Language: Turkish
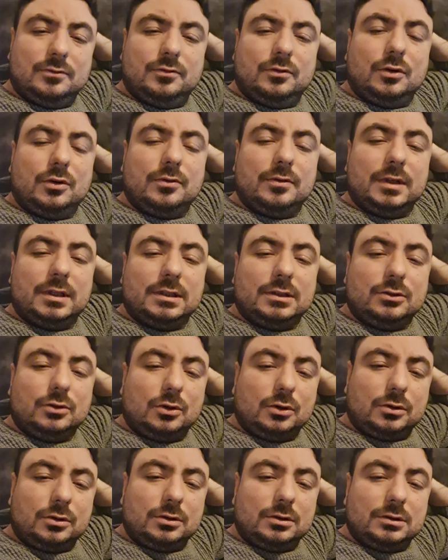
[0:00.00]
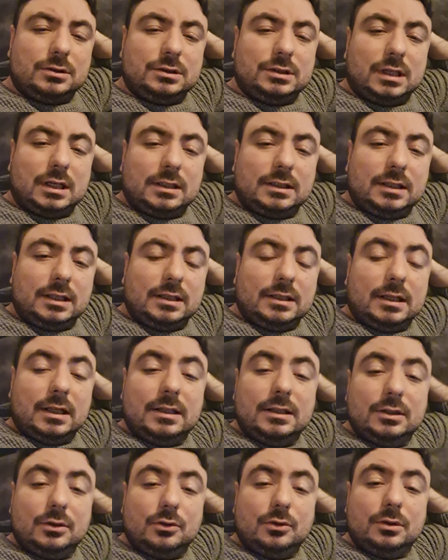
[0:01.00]
Forvet yok. Cagney'i
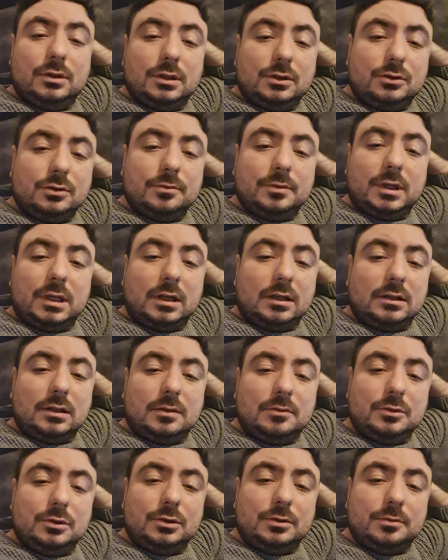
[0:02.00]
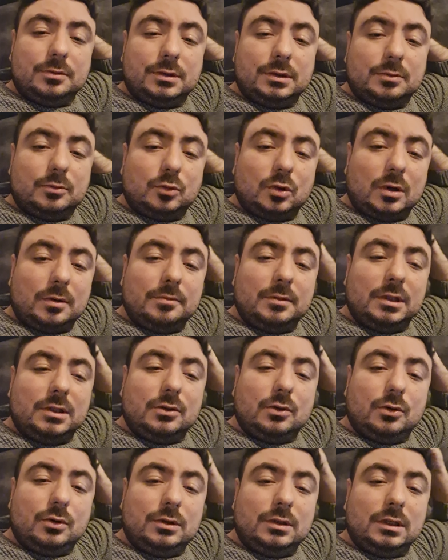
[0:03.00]
ne diye oynatıyorum ben anlamıyorum ki.
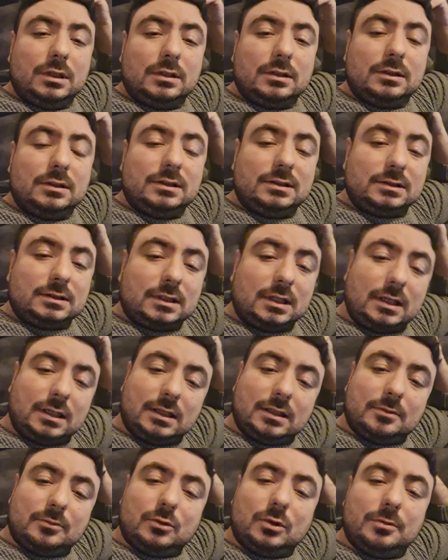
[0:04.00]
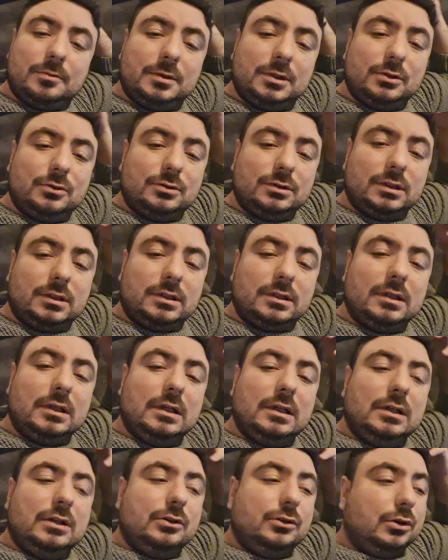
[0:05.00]
Muhammed'i oynat. ısrar et Muhammed üzeri.
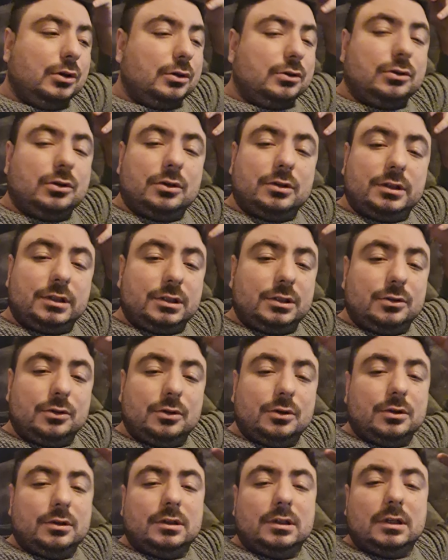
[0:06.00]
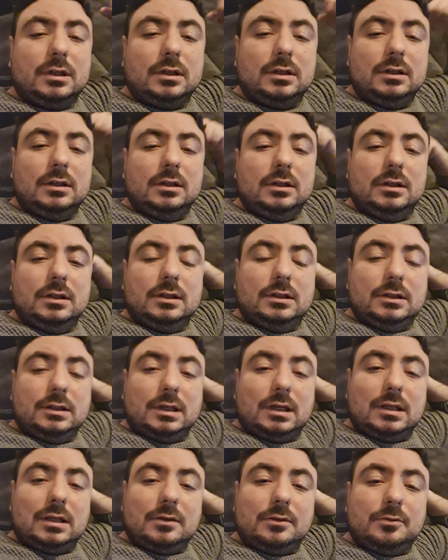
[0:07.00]
4-4-2 oyna.
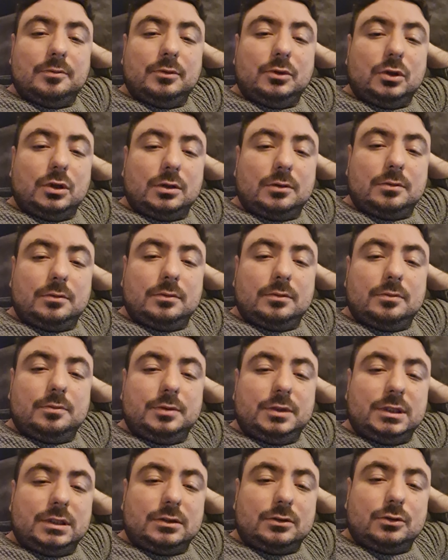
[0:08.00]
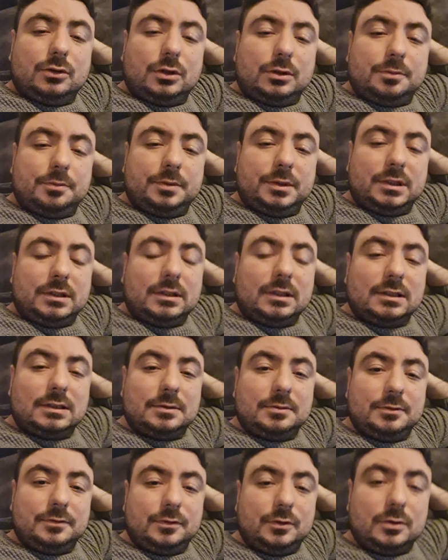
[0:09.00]
Yani 4 4-1-4-1
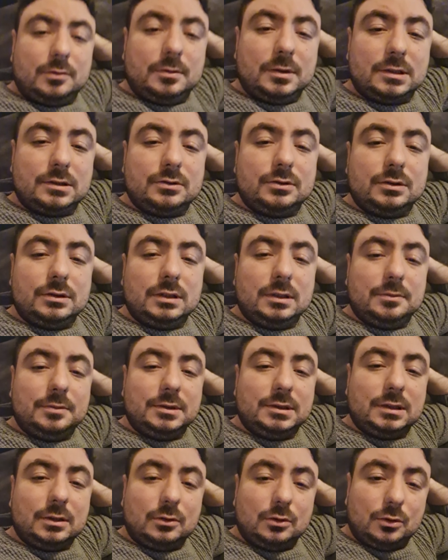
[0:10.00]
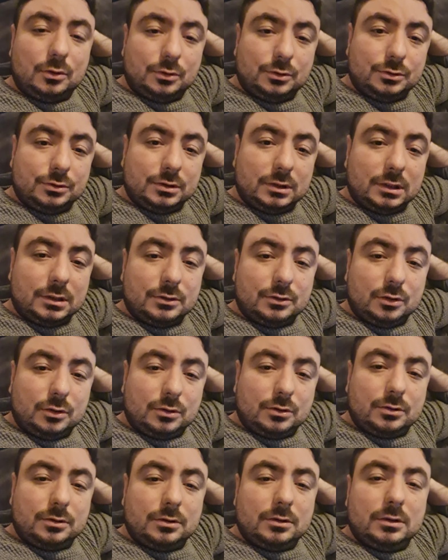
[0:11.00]
nasıl bir formasyon ya? Bizde o oyuncular
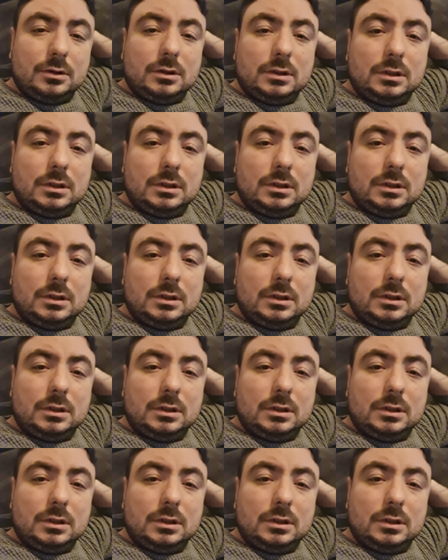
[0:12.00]
yok.